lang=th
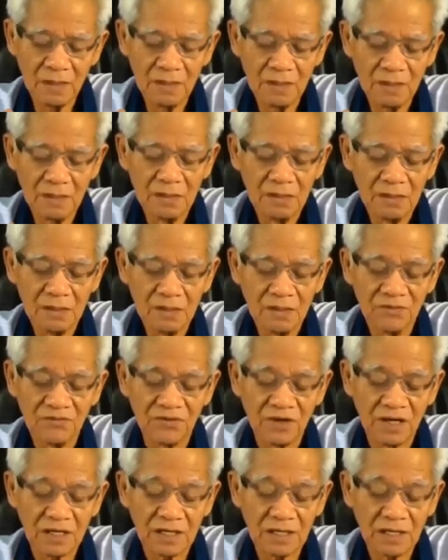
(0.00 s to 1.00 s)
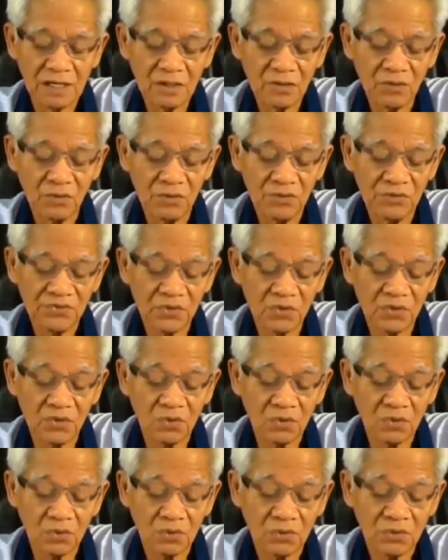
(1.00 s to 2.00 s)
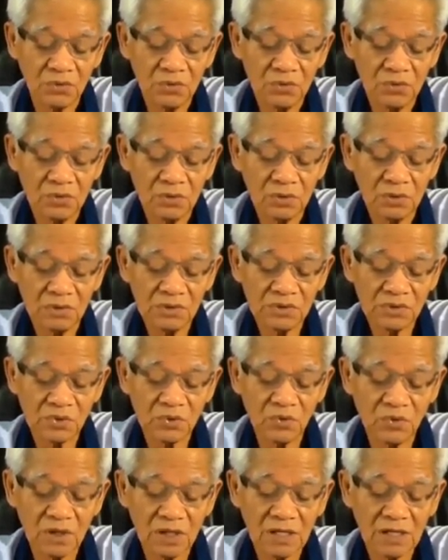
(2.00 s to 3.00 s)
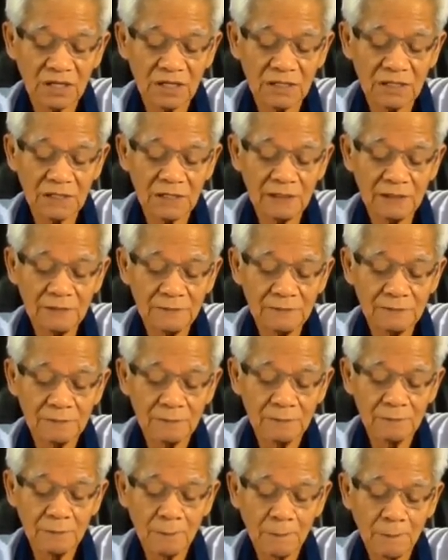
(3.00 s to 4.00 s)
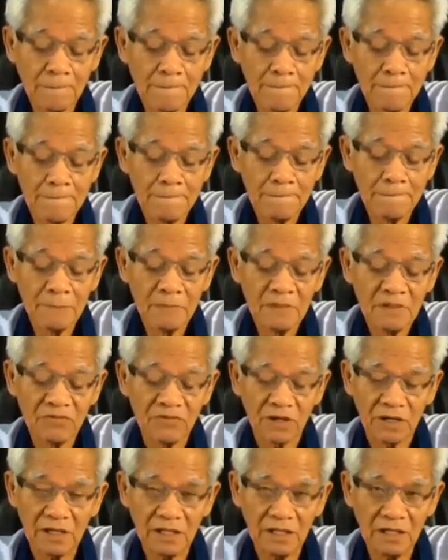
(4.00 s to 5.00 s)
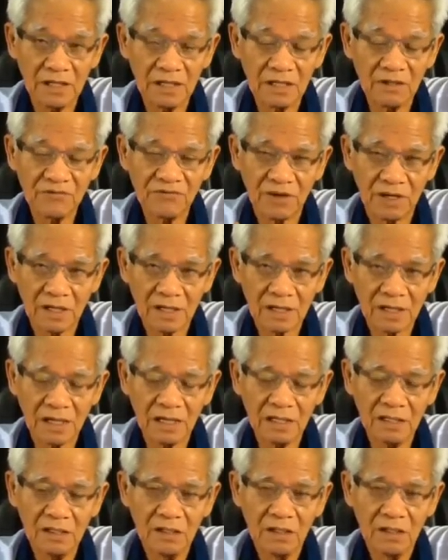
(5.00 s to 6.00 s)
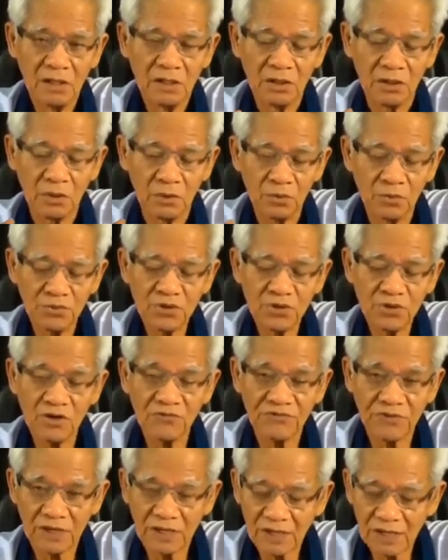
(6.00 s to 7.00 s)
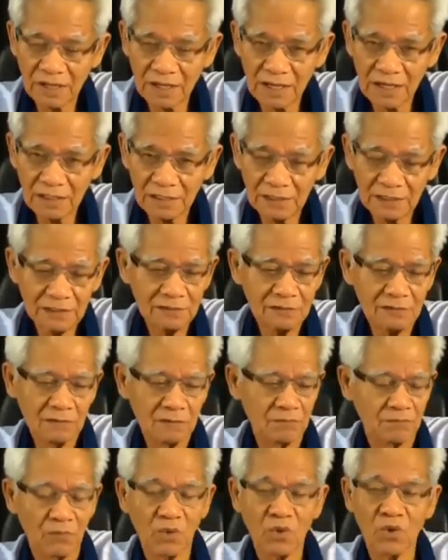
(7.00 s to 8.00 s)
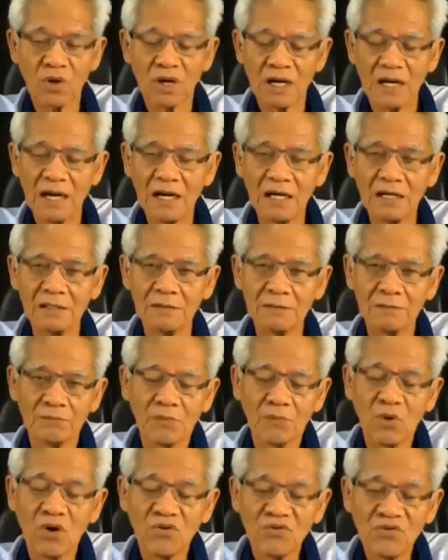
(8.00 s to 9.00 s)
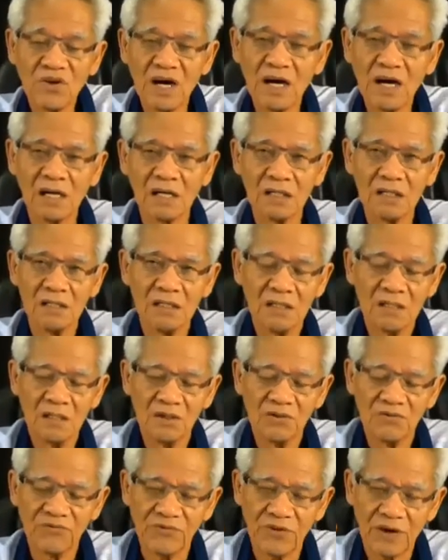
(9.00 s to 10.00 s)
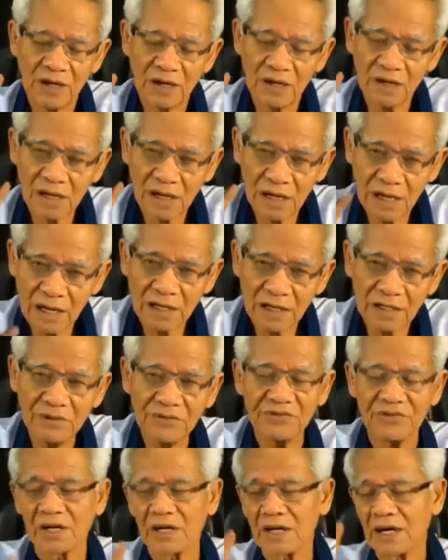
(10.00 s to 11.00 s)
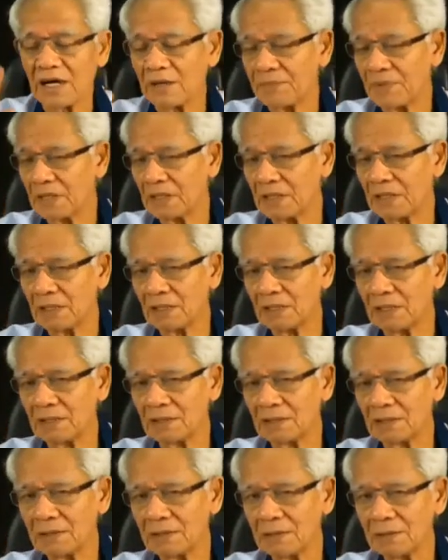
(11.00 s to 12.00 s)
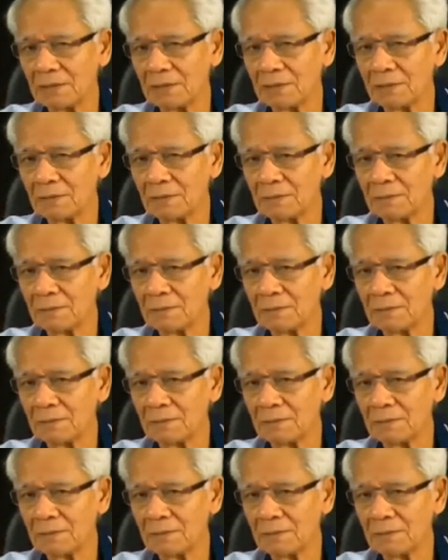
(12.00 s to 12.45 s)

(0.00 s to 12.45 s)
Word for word: ความอธิบายคือตรงนี้ความฝันมาจากอะไรความฝันมาจากการบันทึกของหัวเรา สมองเรา ความฝันมันมันมาจากสมองที่เราบันทึกเอาไว้ตั้งแต่เริ่มเกิดมาแอ